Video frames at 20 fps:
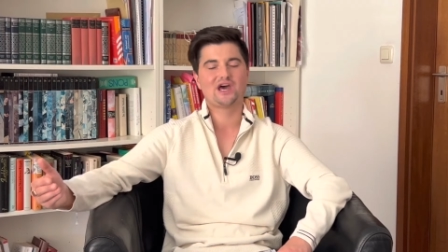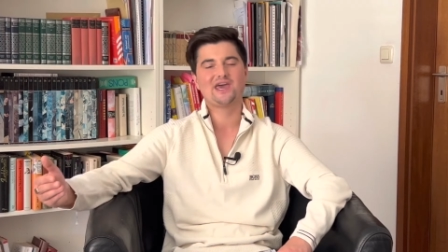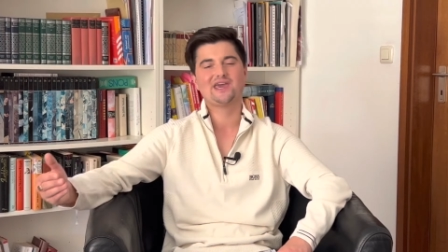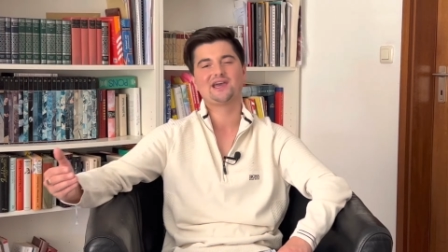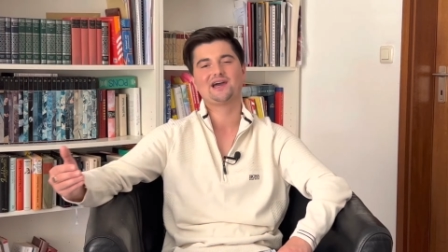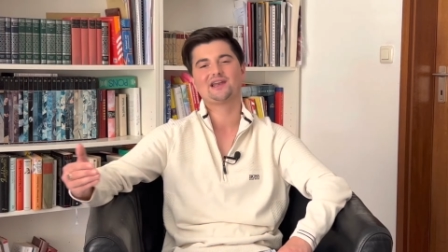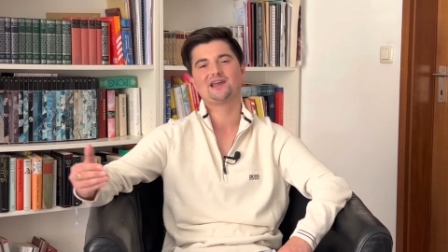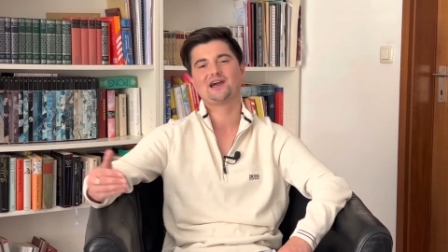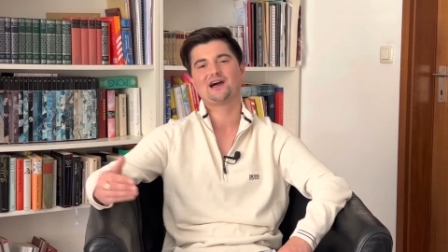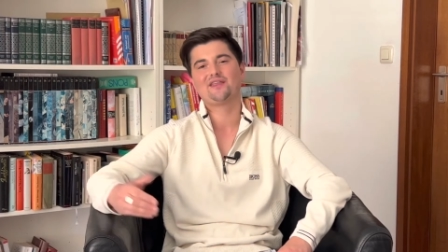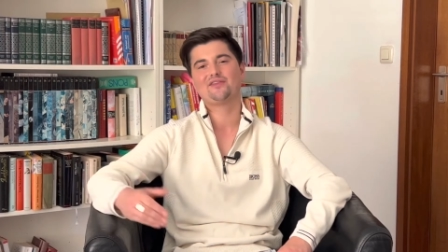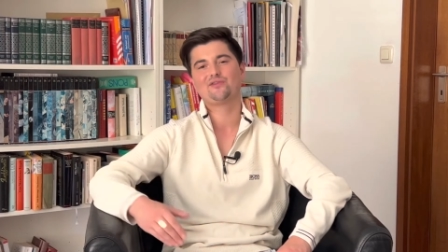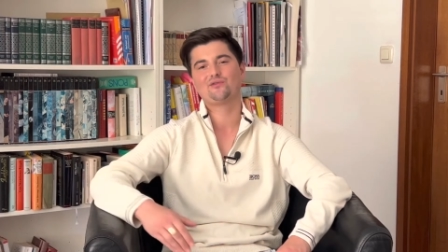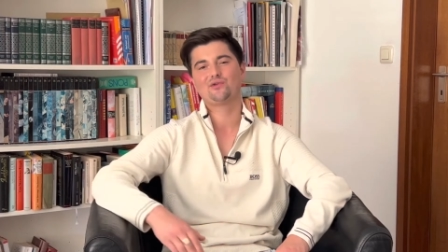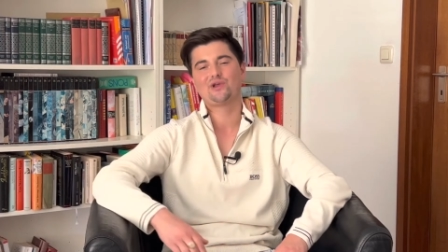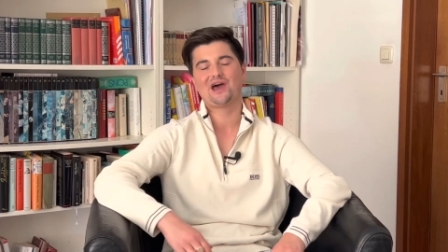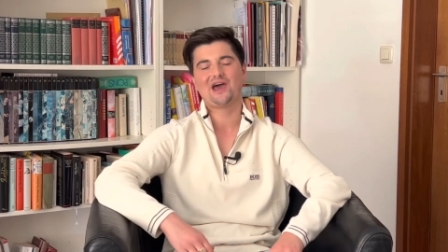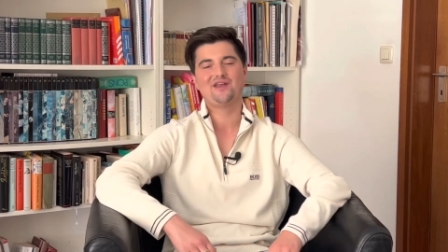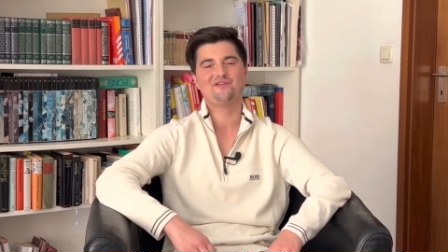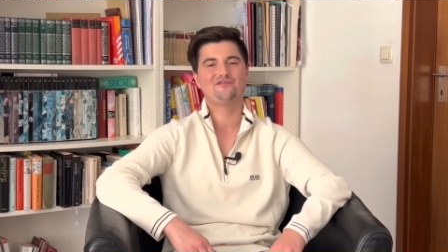steigern
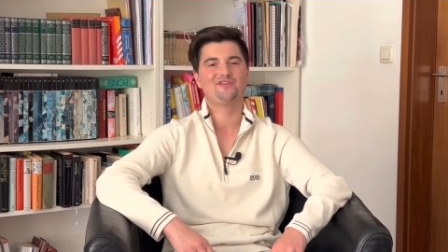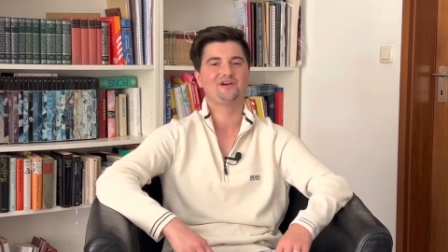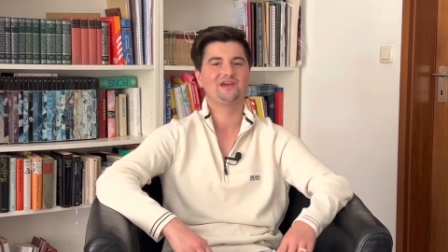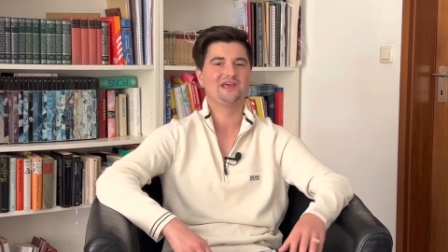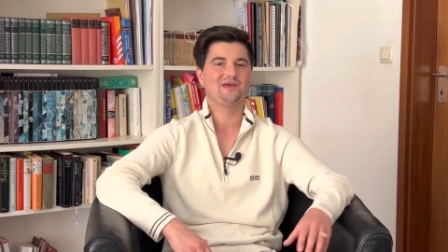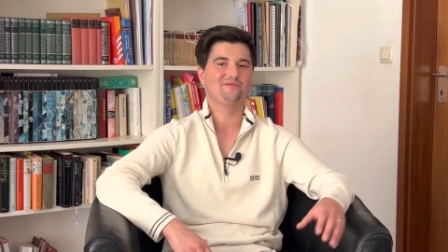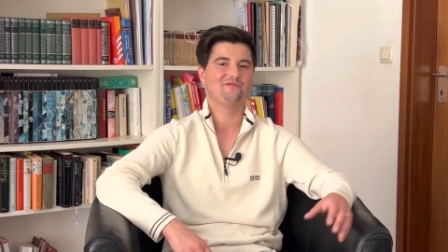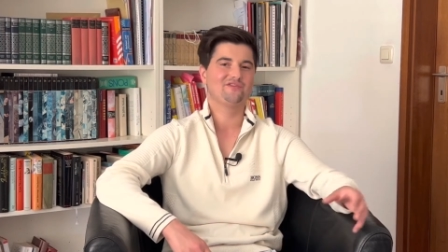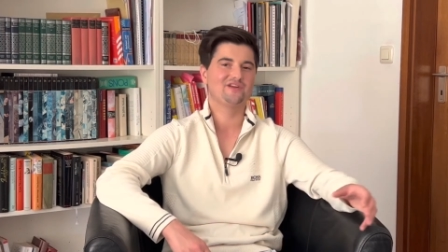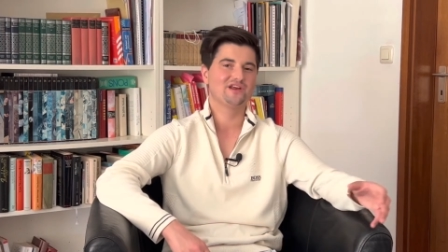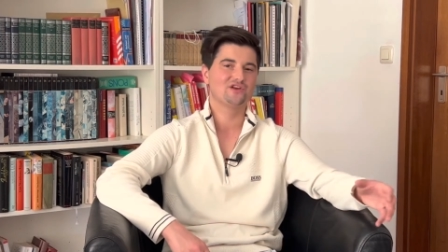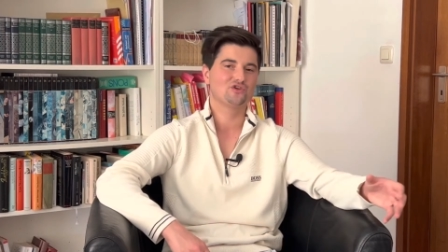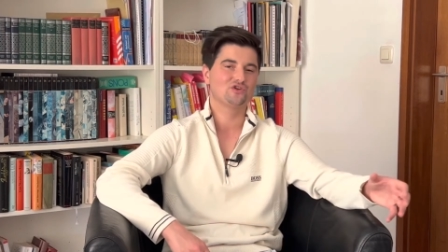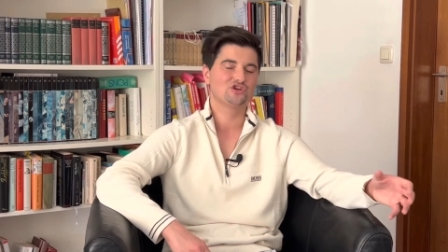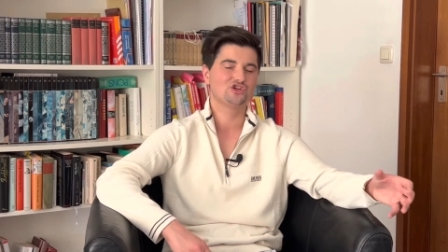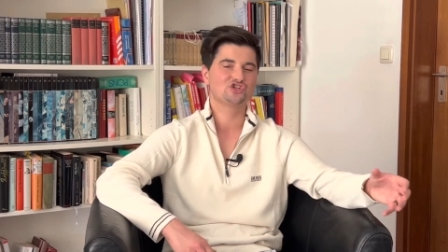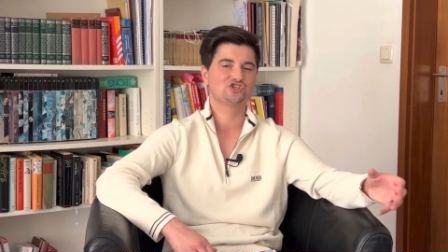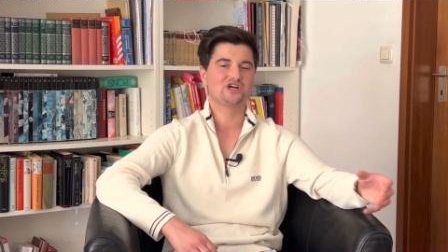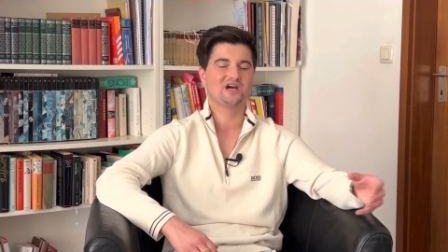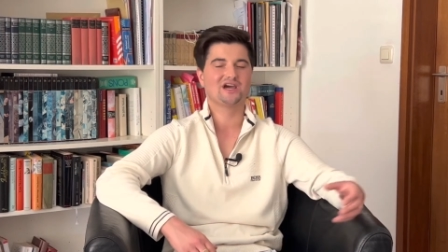kannst oder einfach eben vielleicht
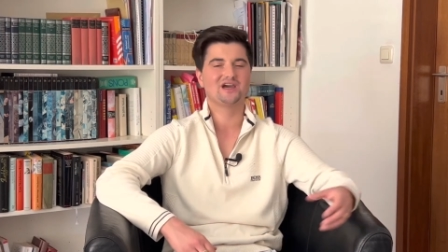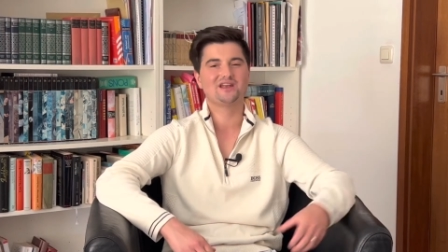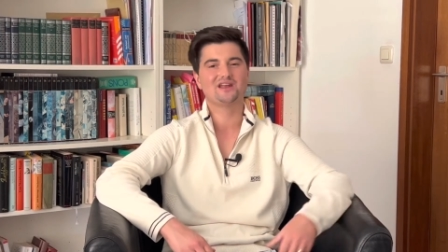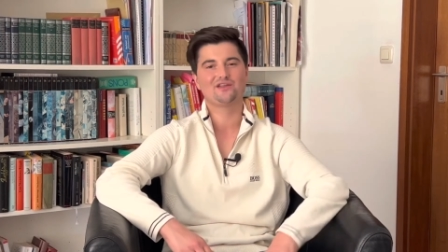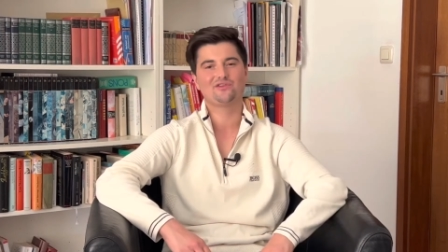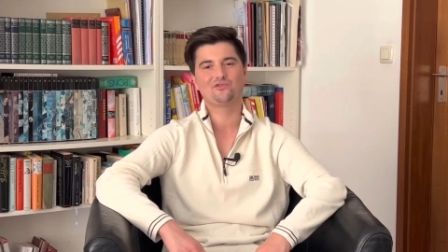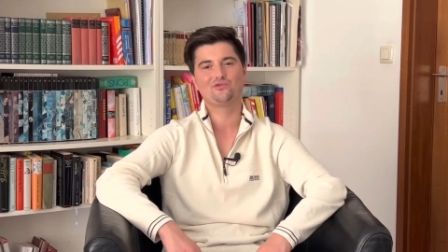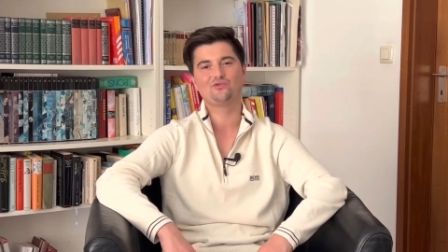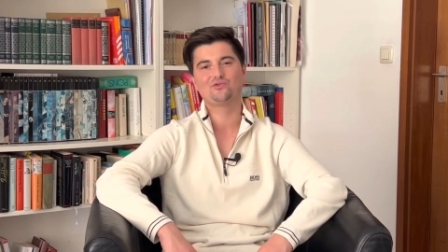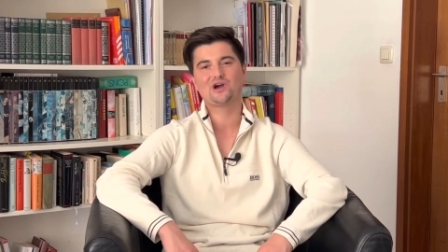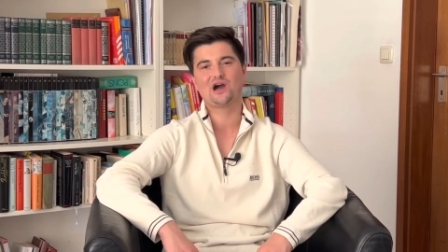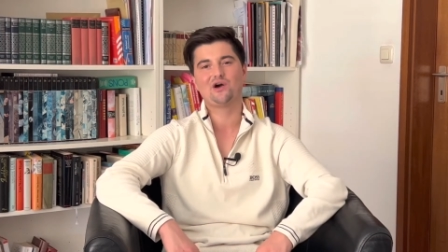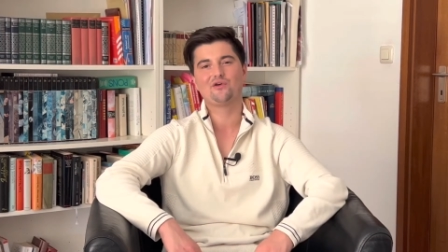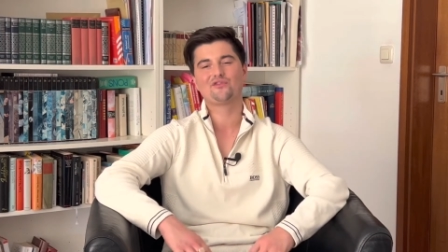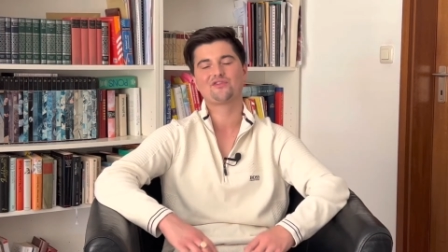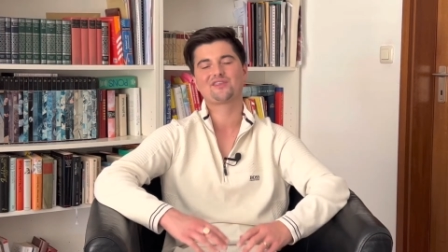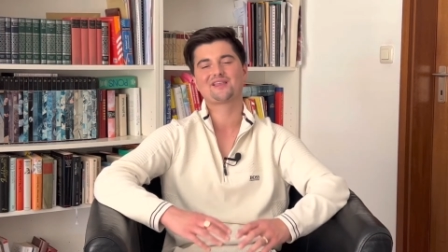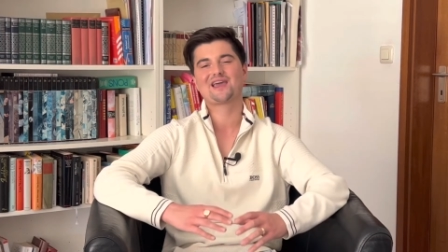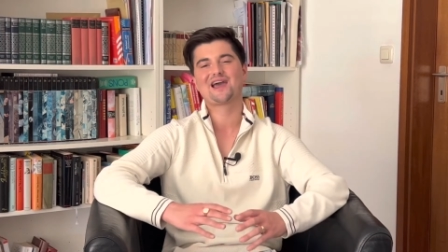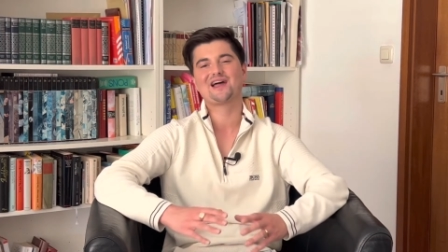noch eine Stange dazu
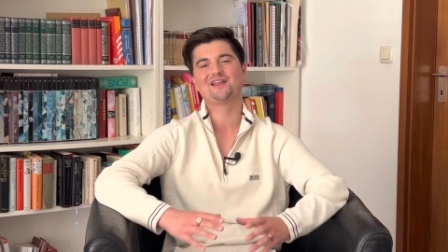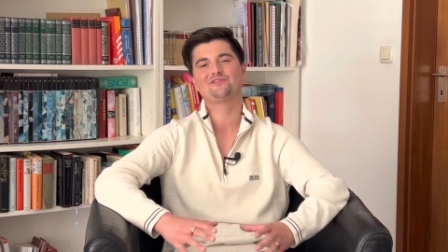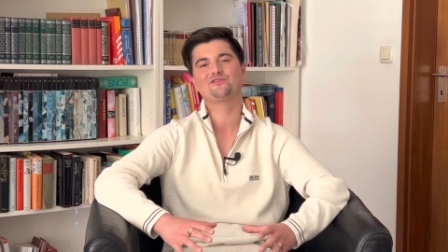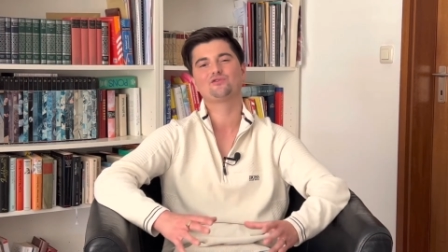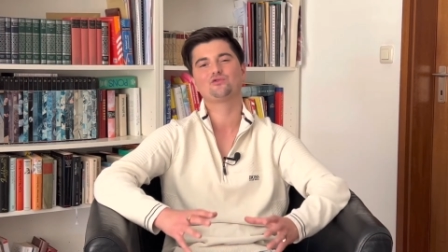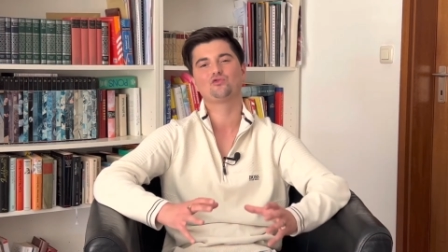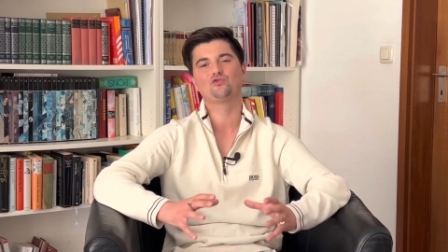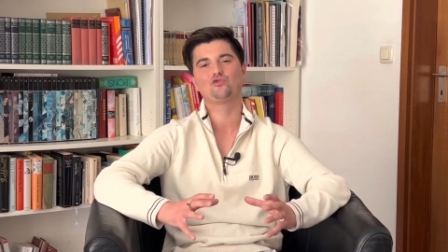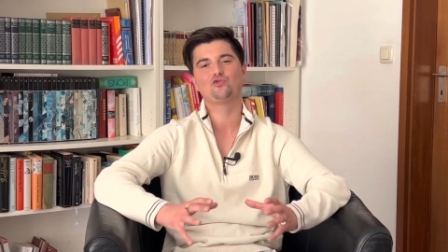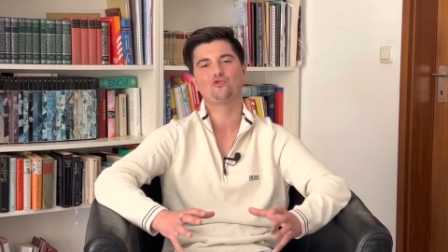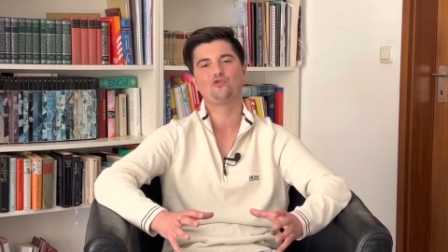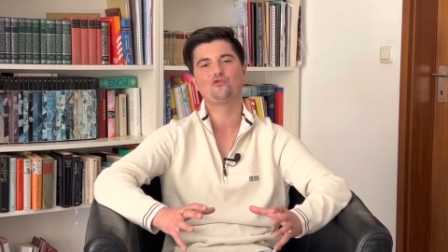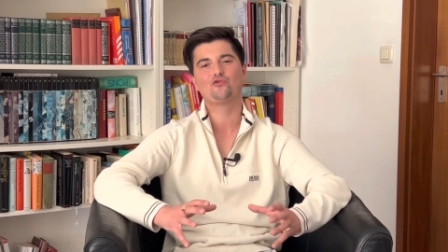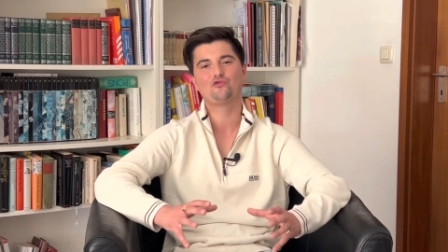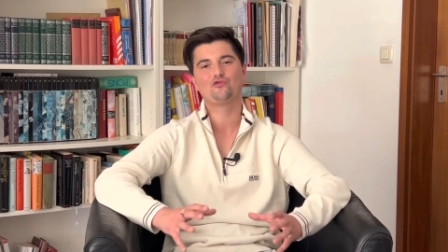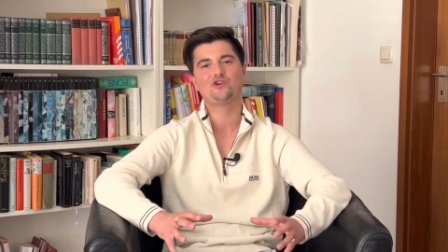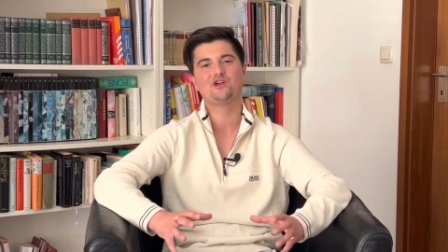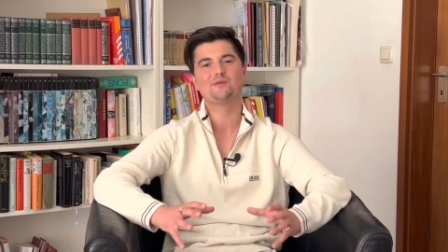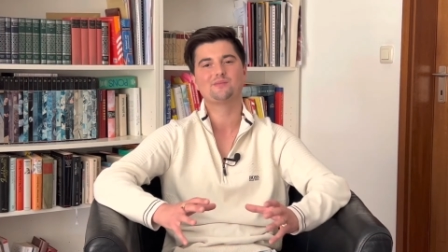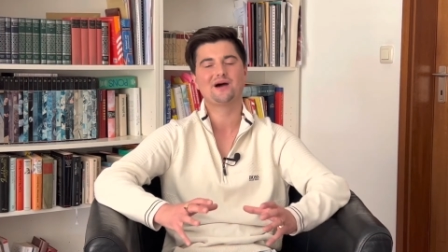kaufst, kannst du so
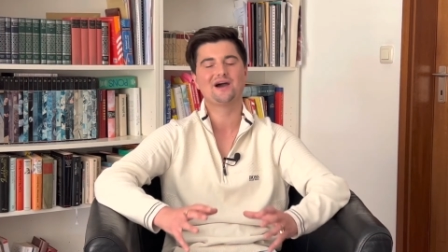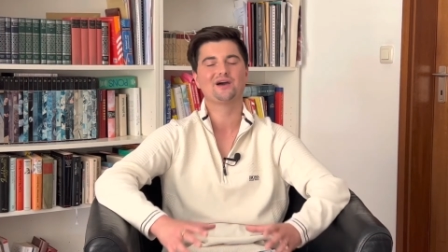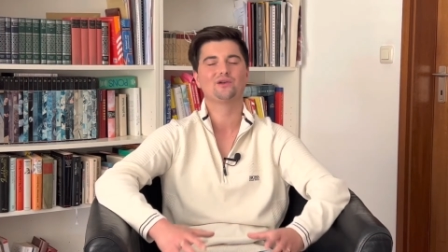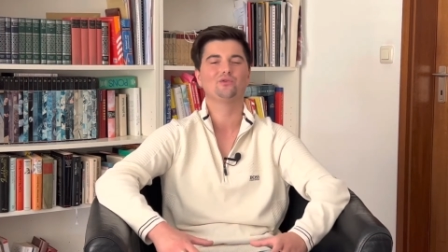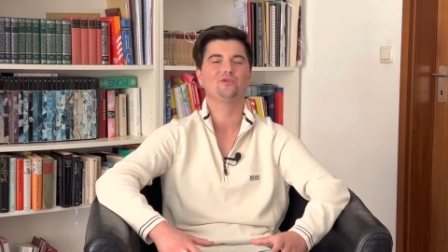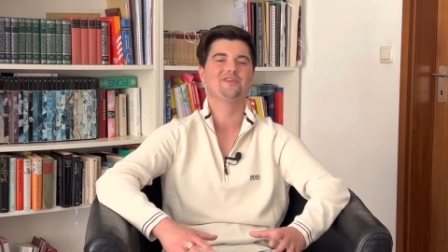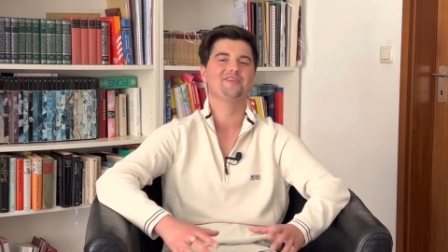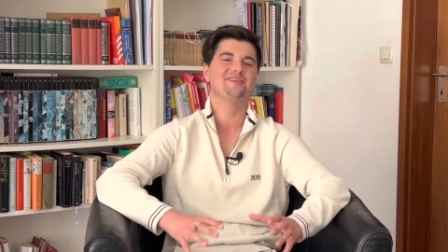viel machen.